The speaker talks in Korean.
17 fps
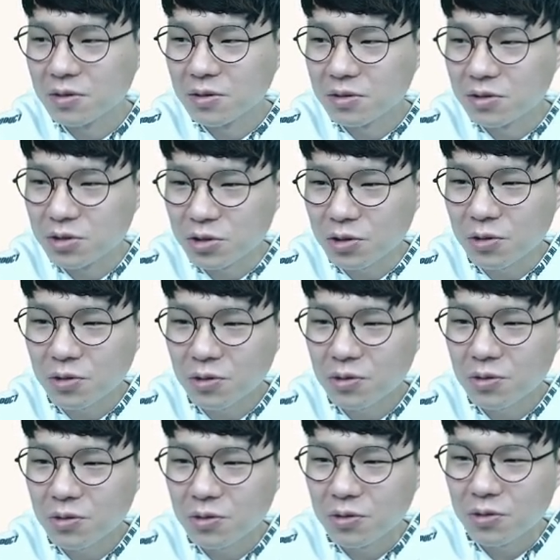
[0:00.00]
그렇죠?
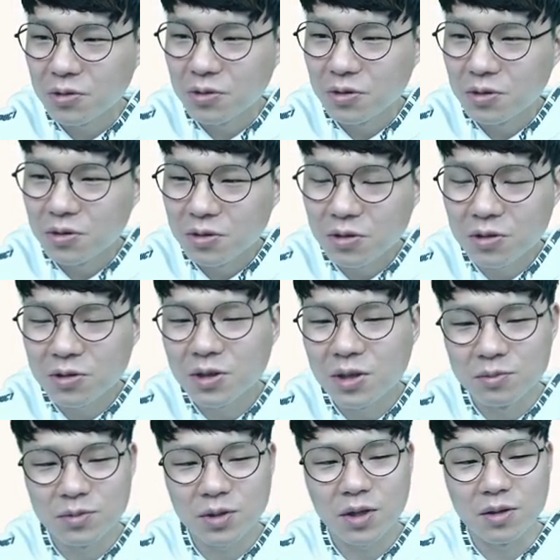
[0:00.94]
그렇기
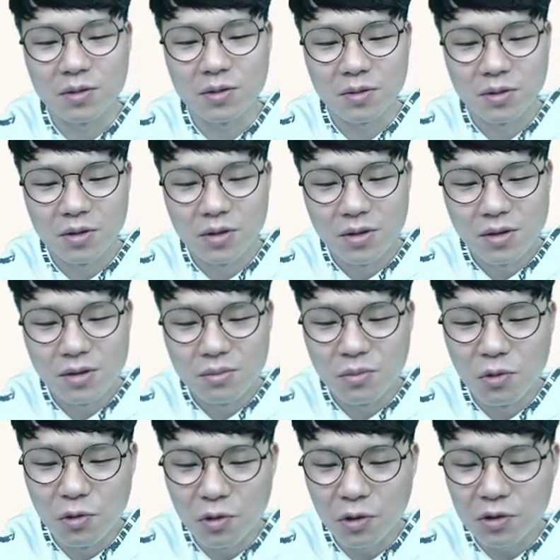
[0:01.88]
때문에
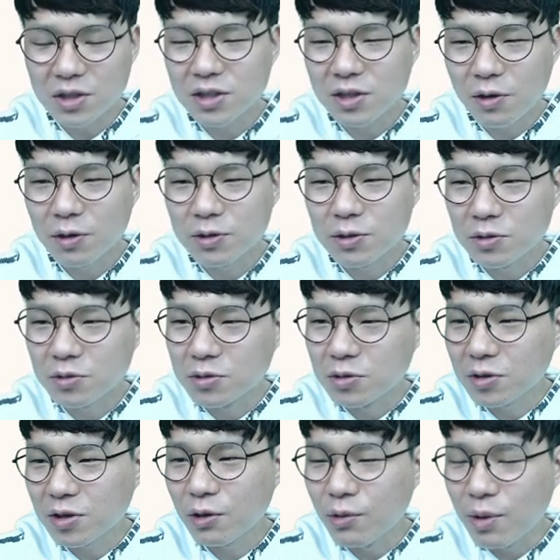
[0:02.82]
뭐 현대 사회에서는
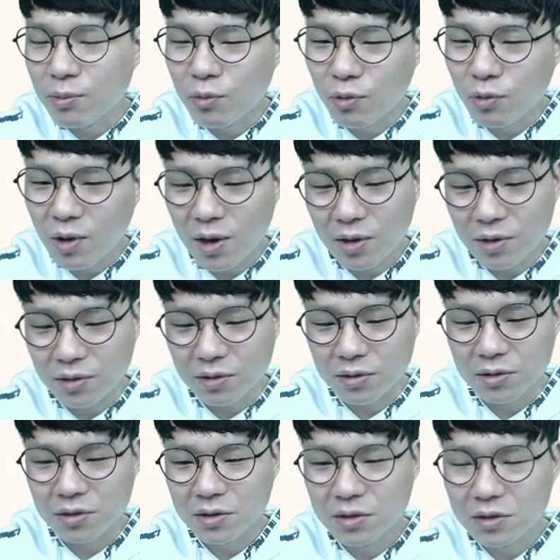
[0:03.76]
그렇게 외모와
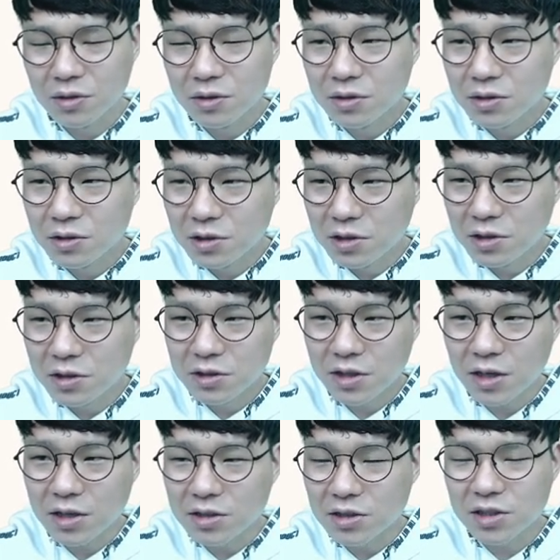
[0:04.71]
이
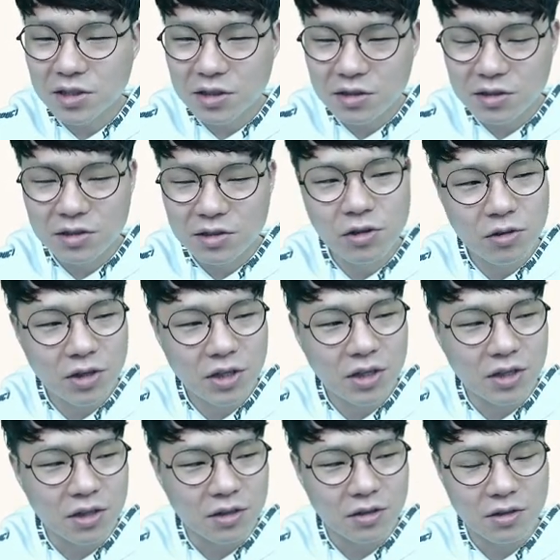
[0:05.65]
생식
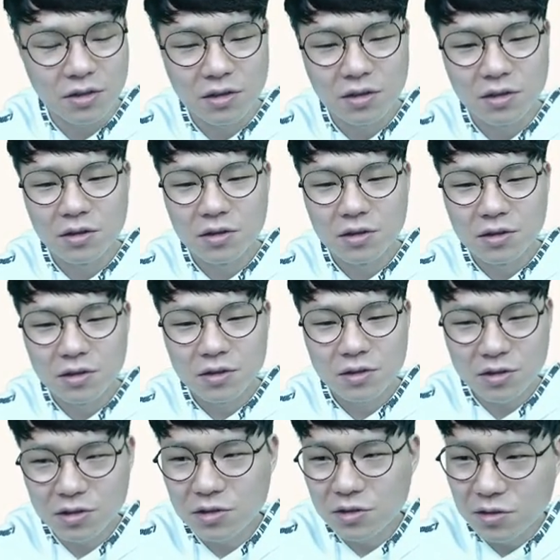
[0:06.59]
능력이
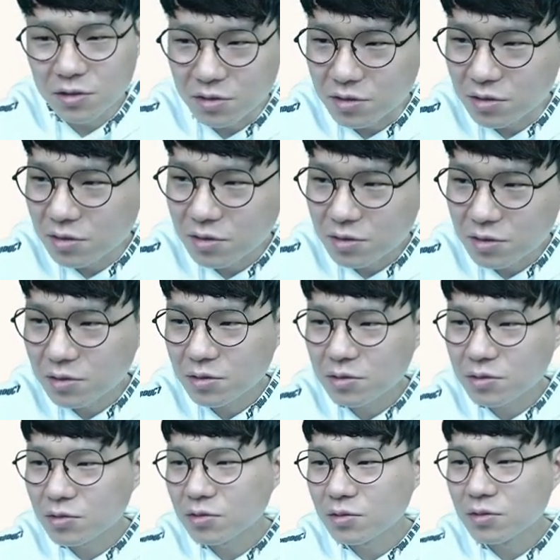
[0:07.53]
큰
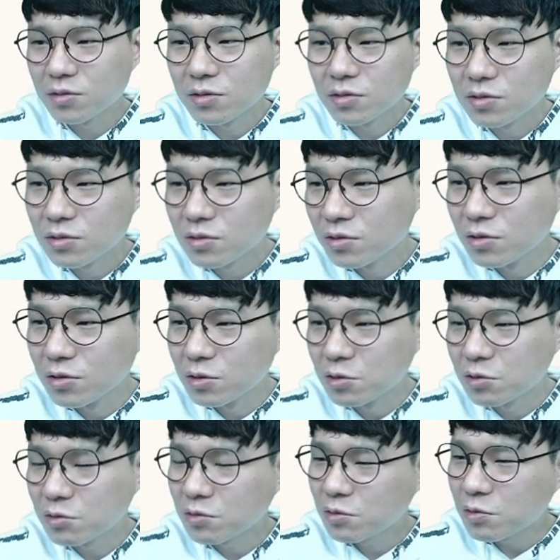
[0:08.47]
그
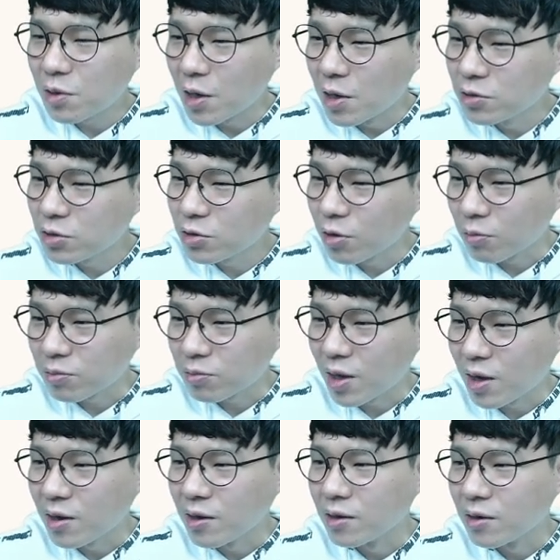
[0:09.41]
관련성이
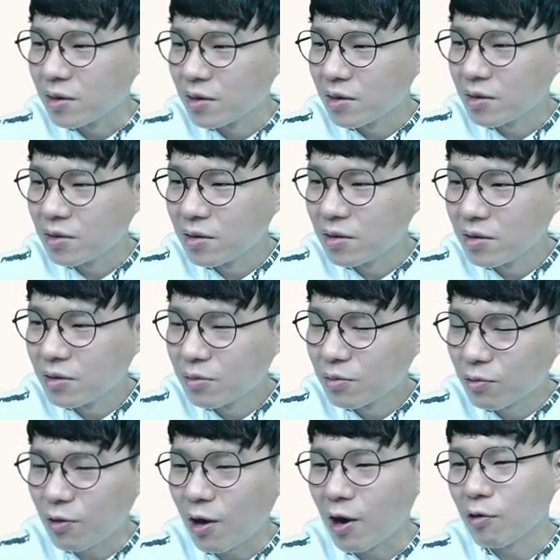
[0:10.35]
없다.
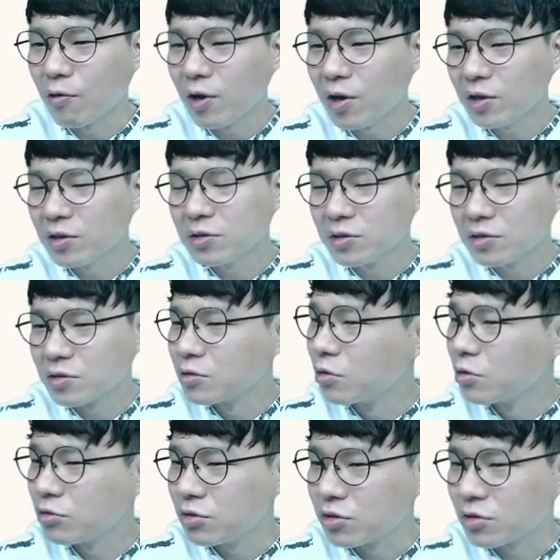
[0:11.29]
뭐 과거에는 그럴
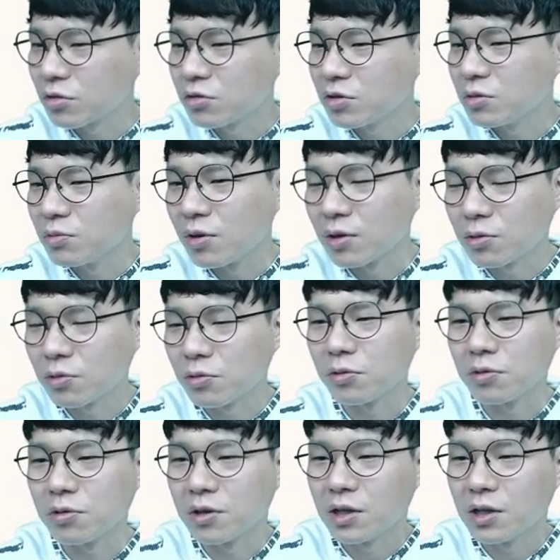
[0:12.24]
수 있었지 몰라도